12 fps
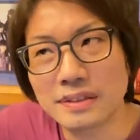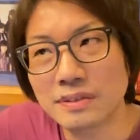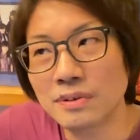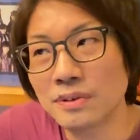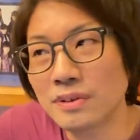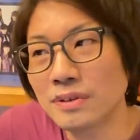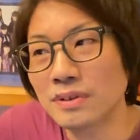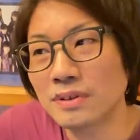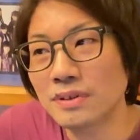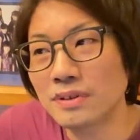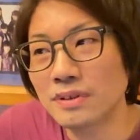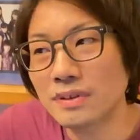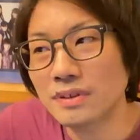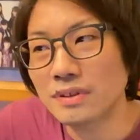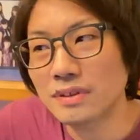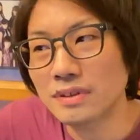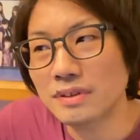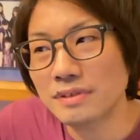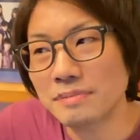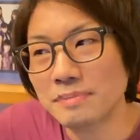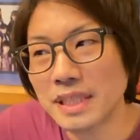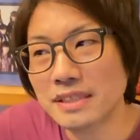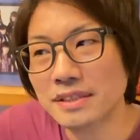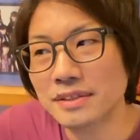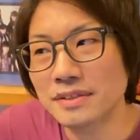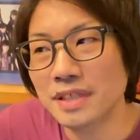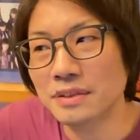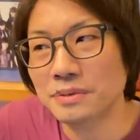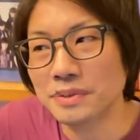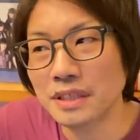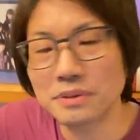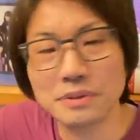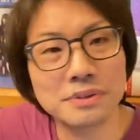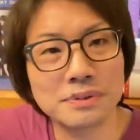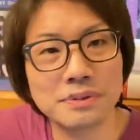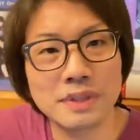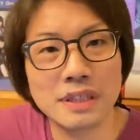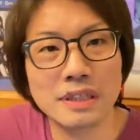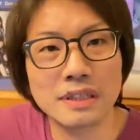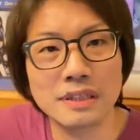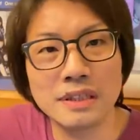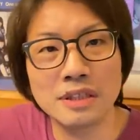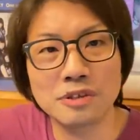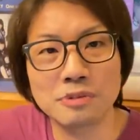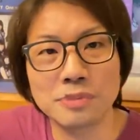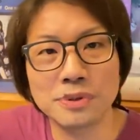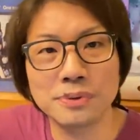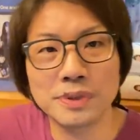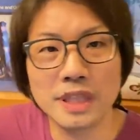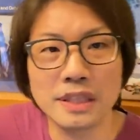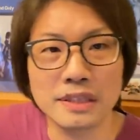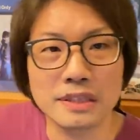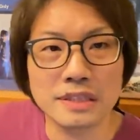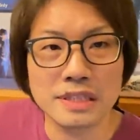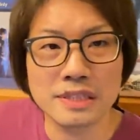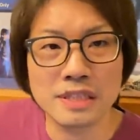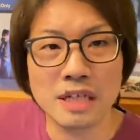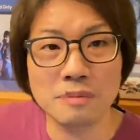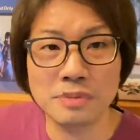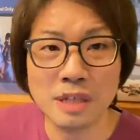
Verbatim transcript: この松浦の歌というのは、何とも表現しづらい。